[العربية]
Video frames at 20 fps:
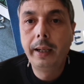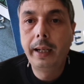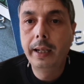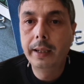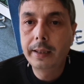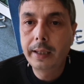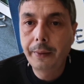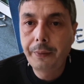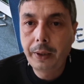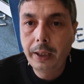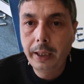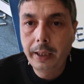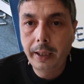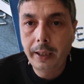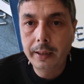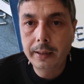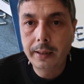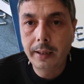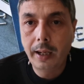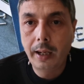كيصيفط لك
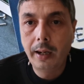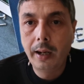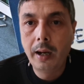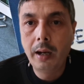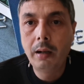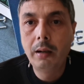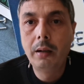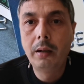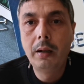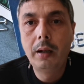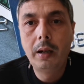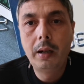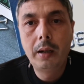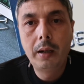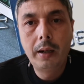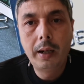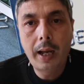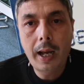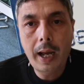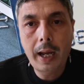رساله
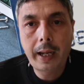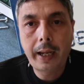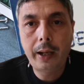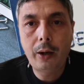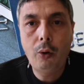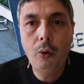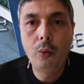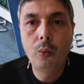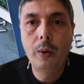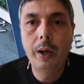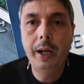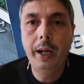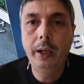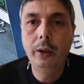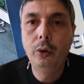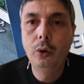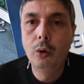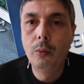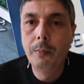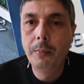لاخر عنوان
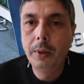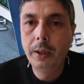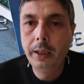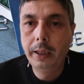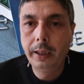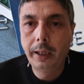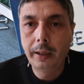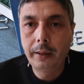عندهم اللي